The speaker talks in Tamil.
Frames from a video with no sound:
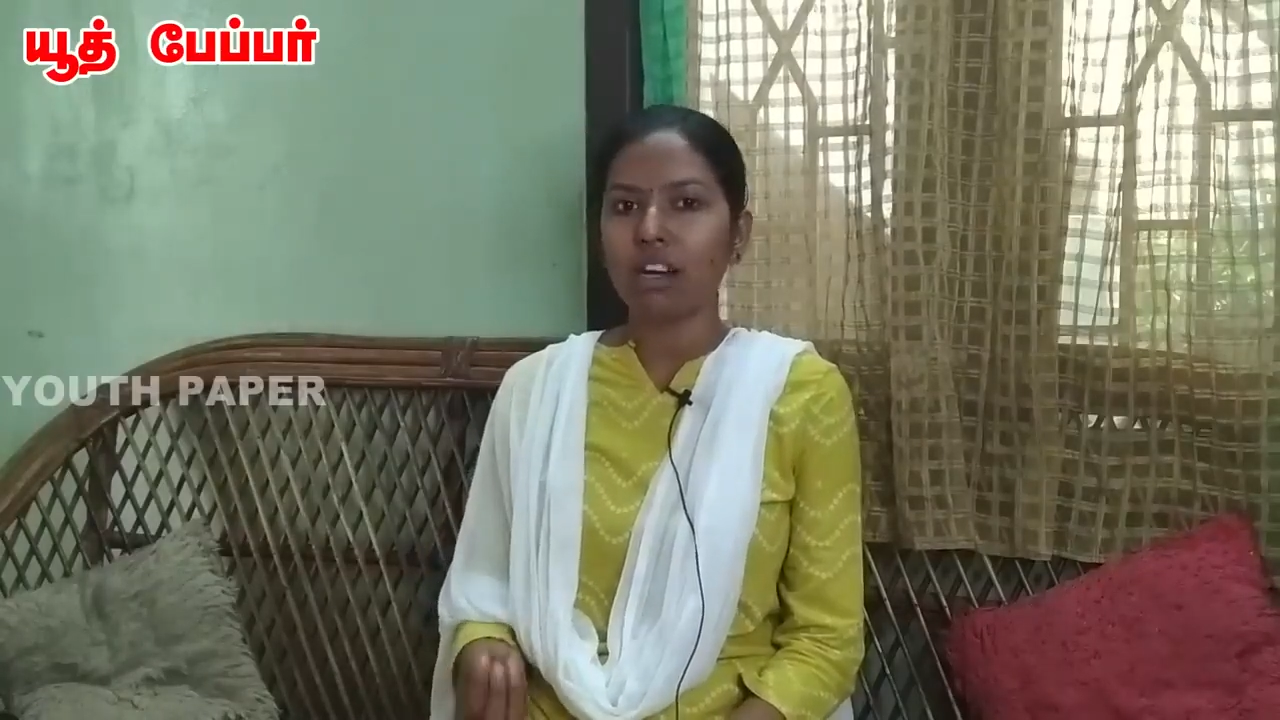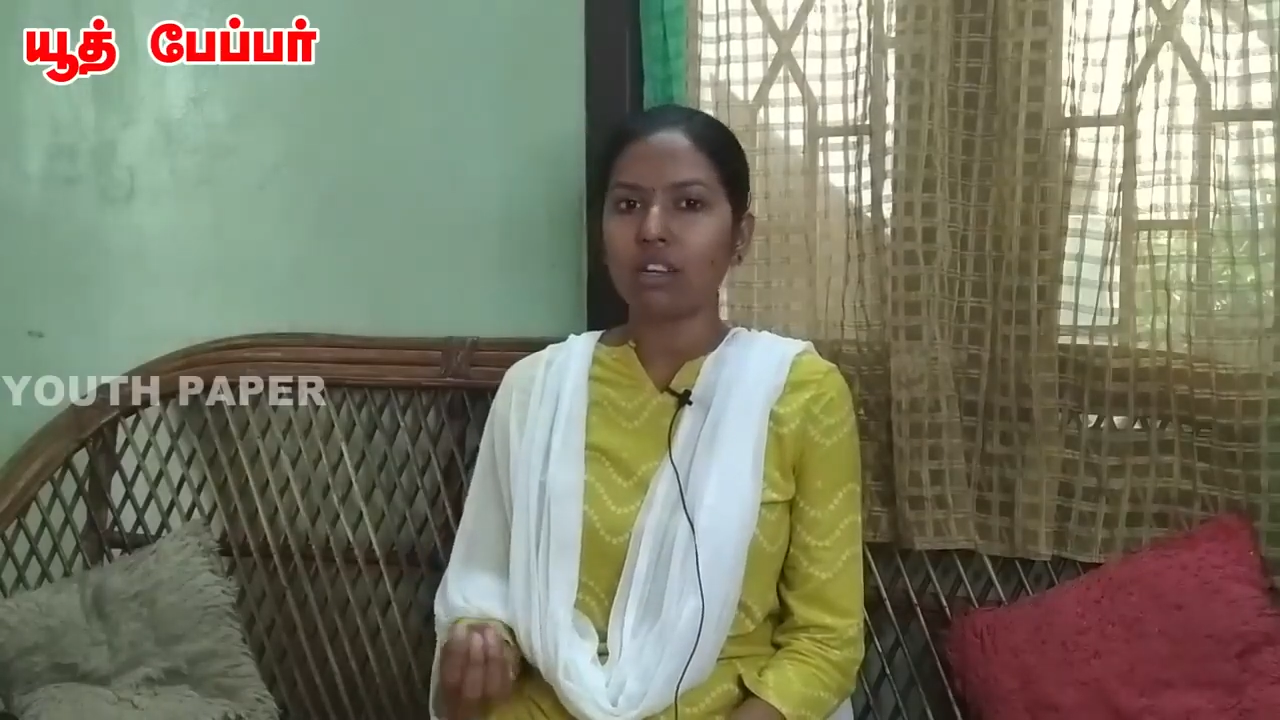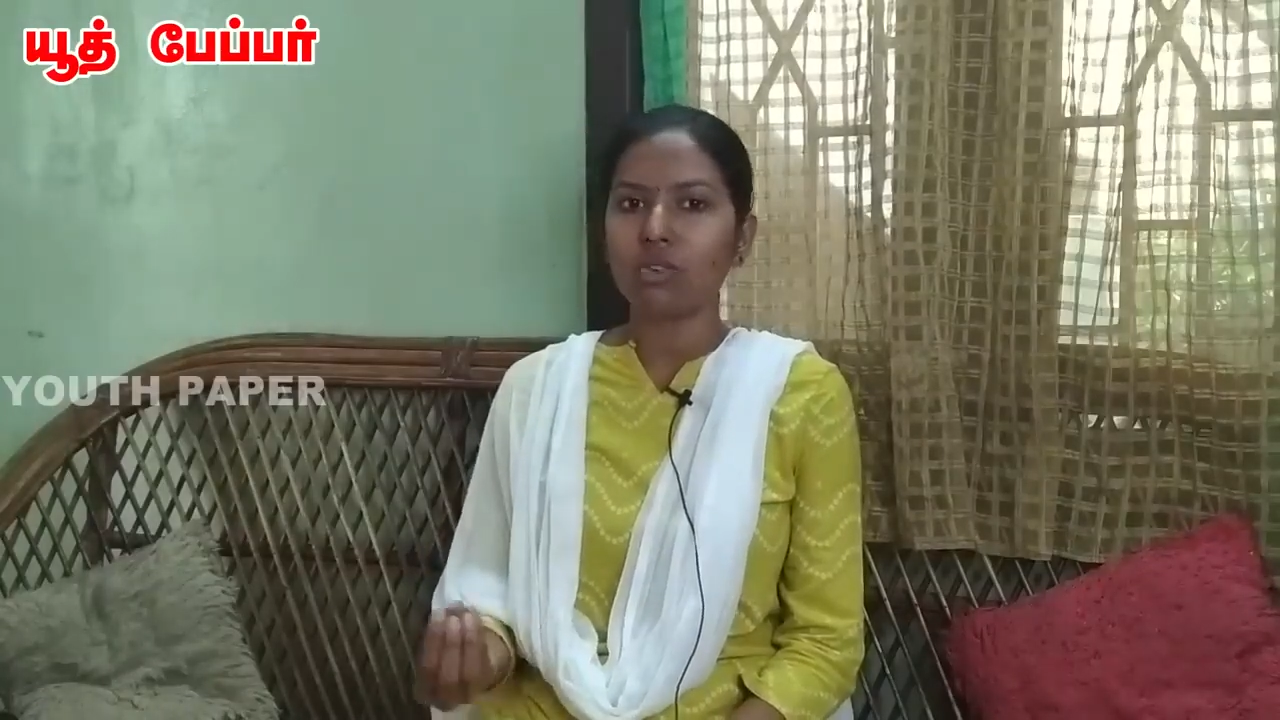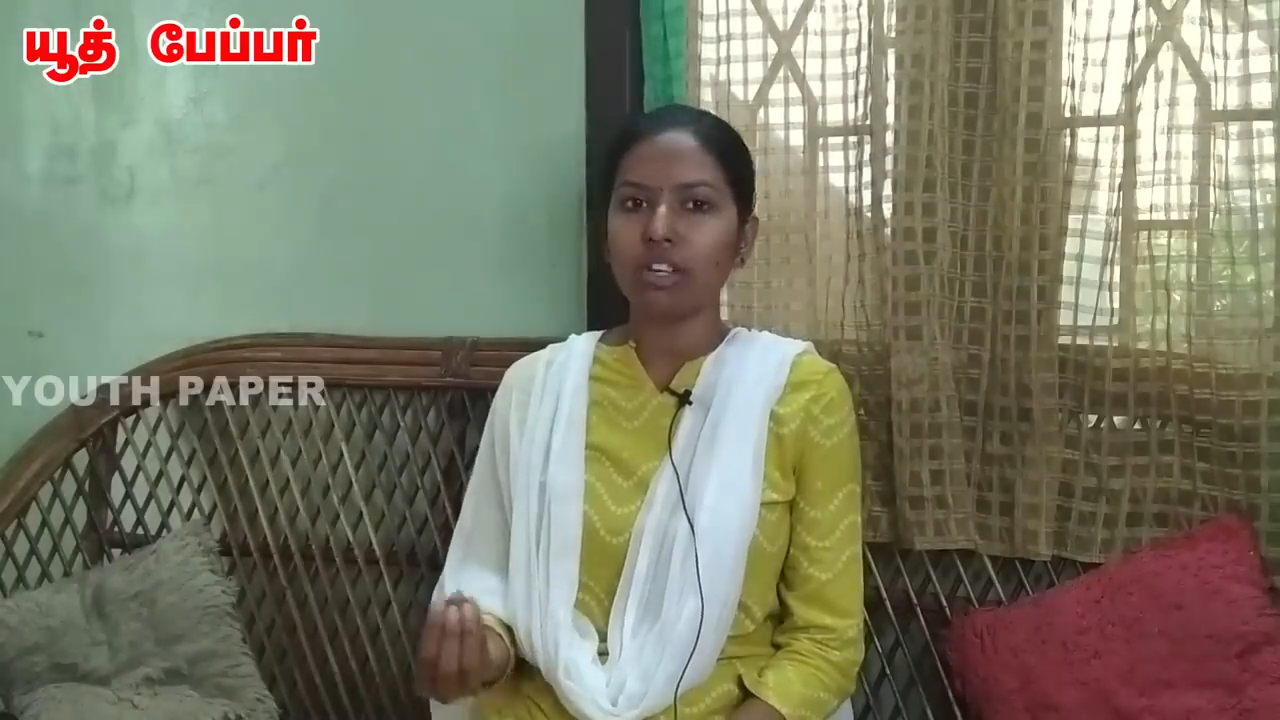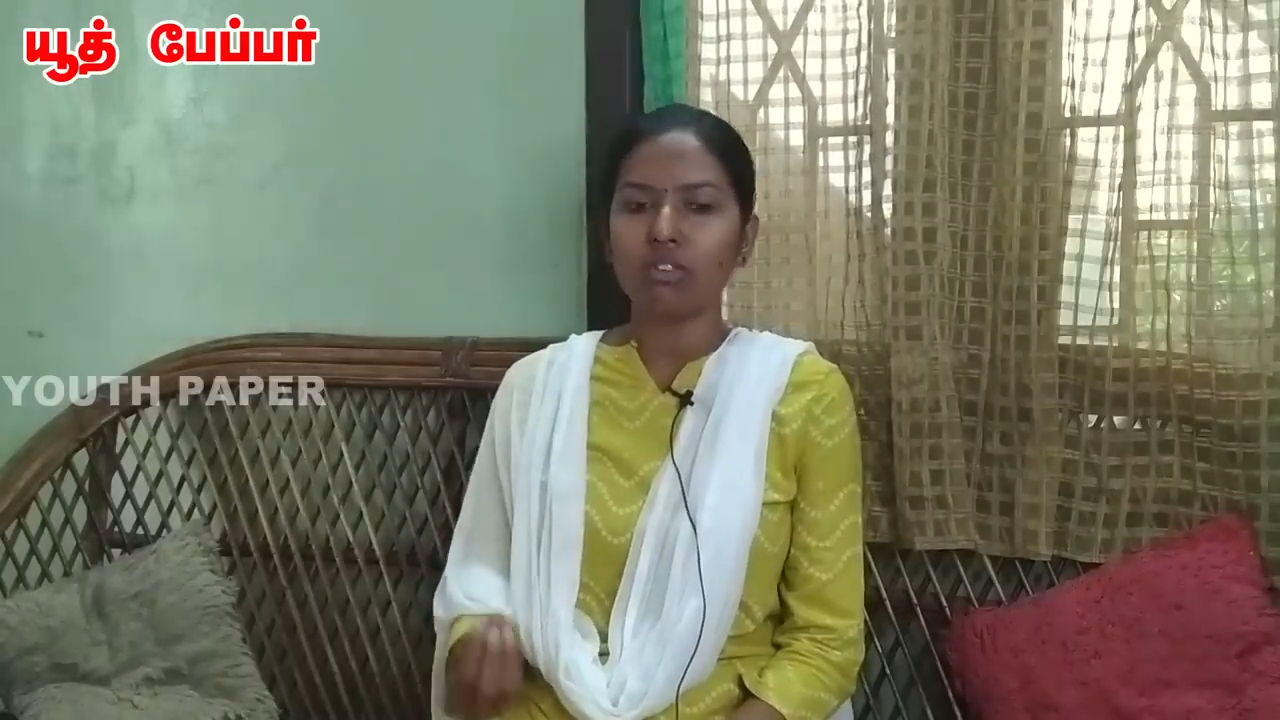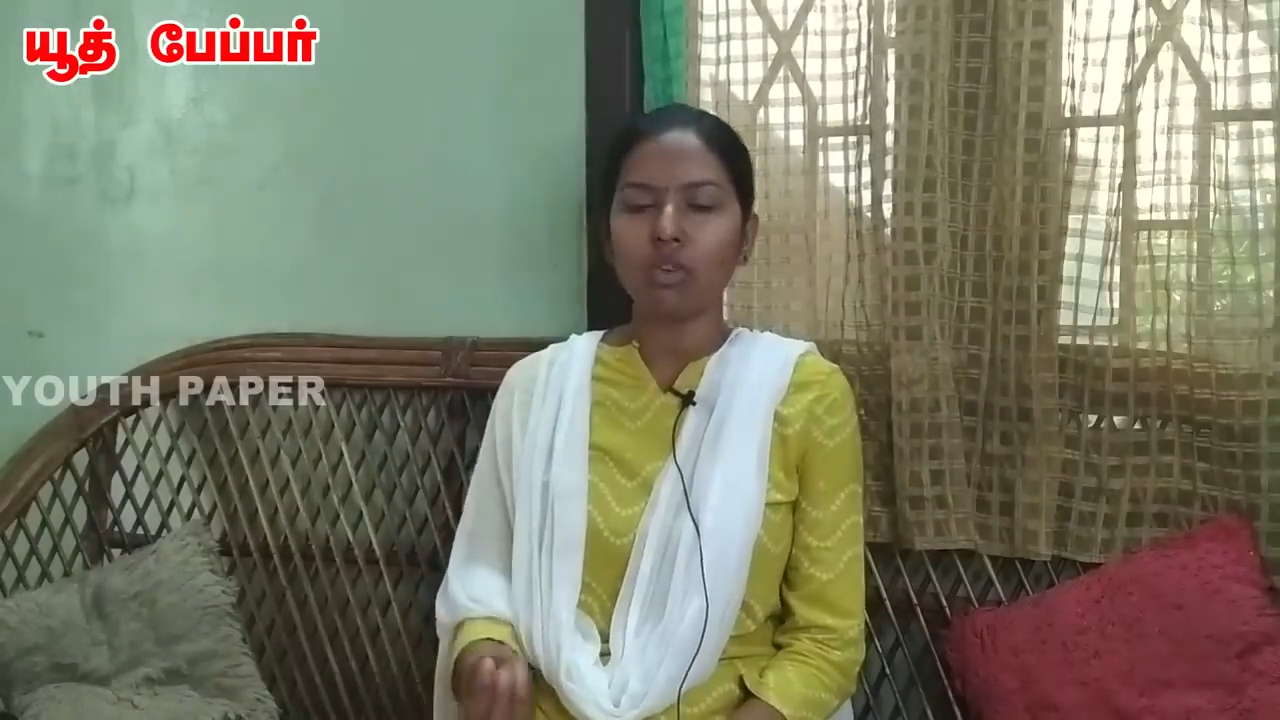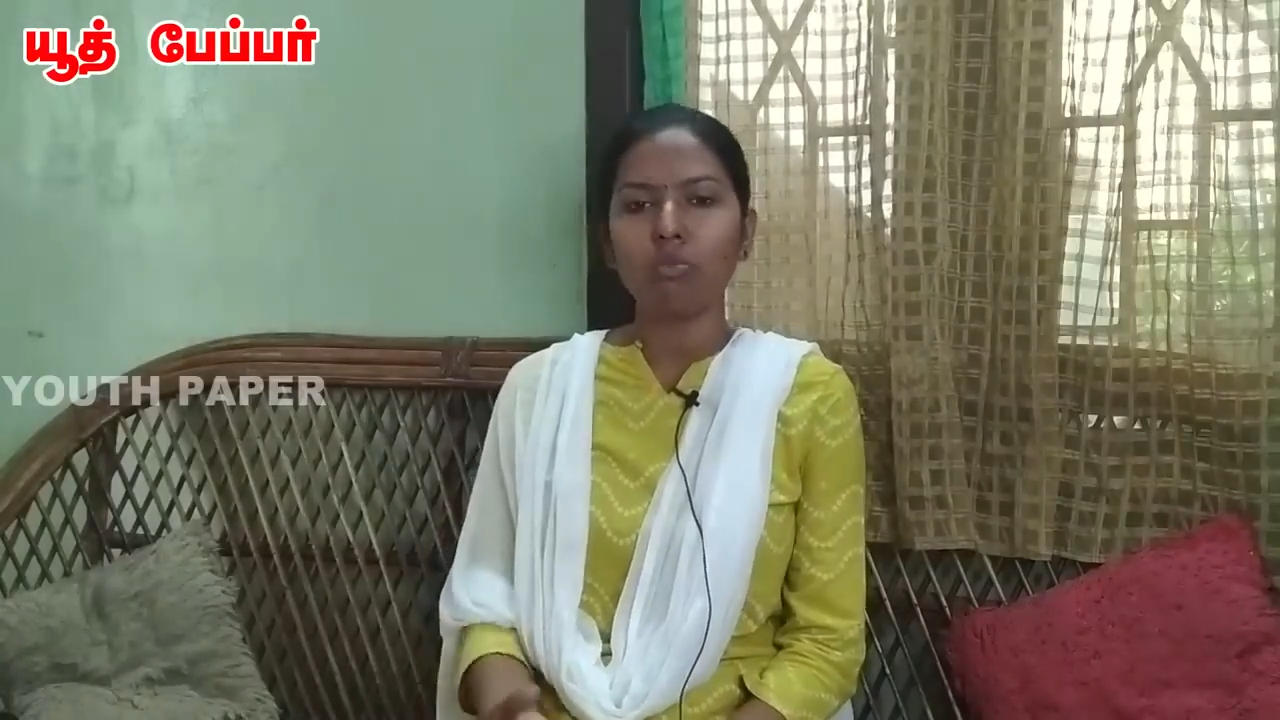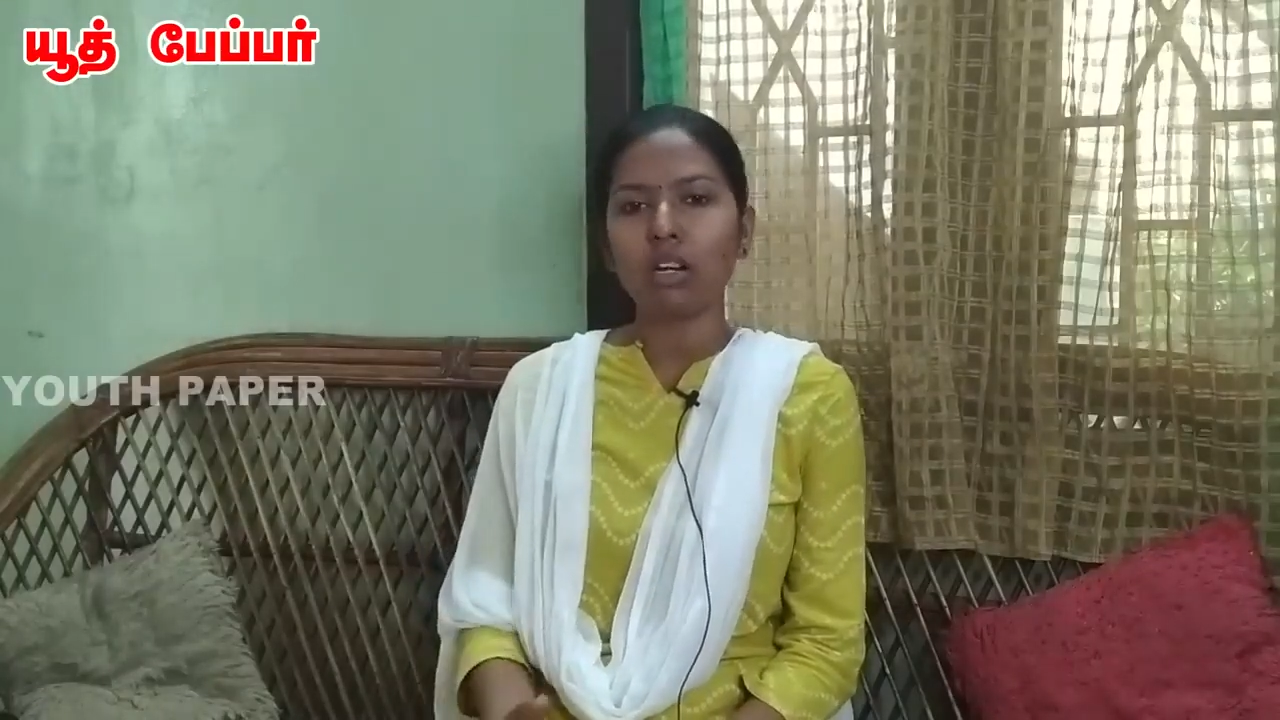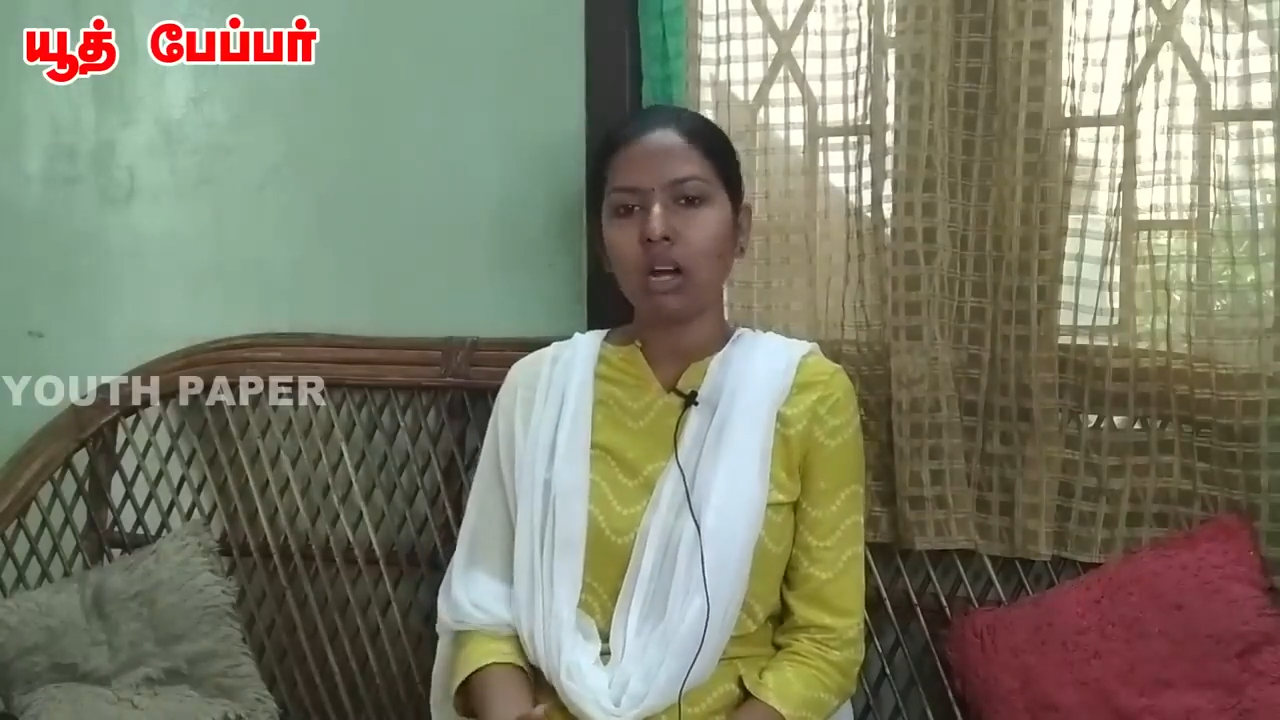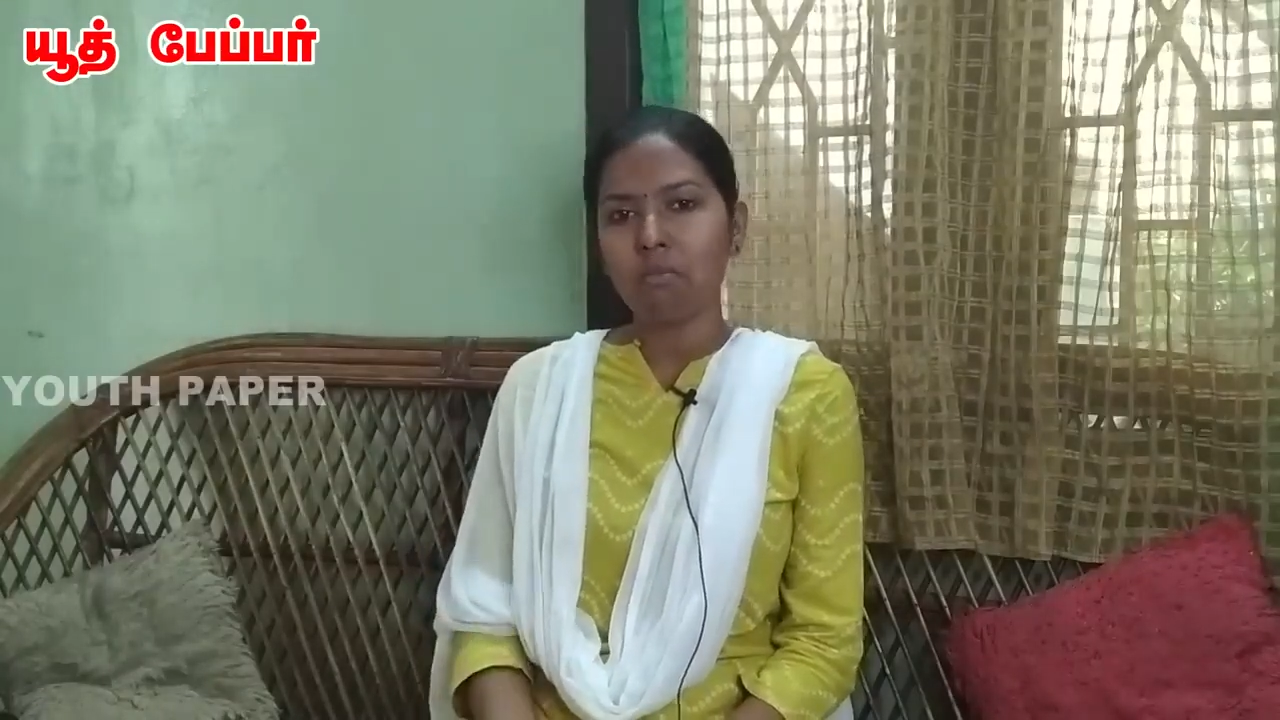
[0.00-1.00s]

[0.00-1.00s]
பார்க்கக்கூடியவங்க ரொம்ப